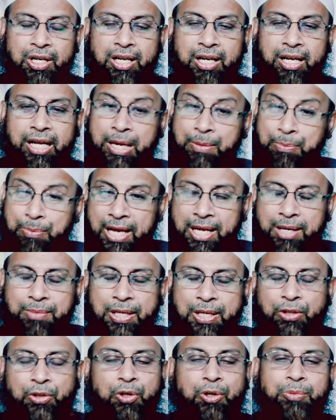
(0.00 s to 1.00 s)
এমলার
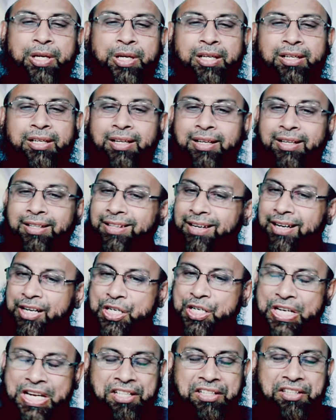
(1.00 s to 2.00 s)
মাধ্যমে তারা
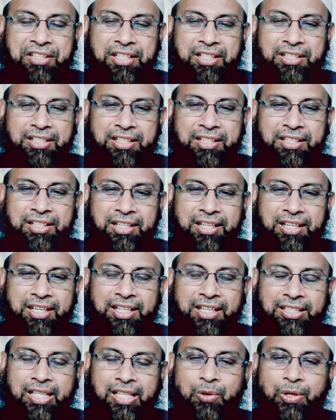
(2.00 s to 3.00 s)
শিখতেন
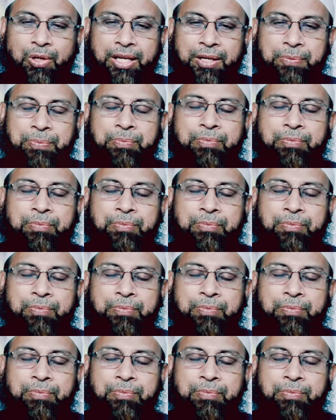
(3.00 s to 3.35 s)
তাহলে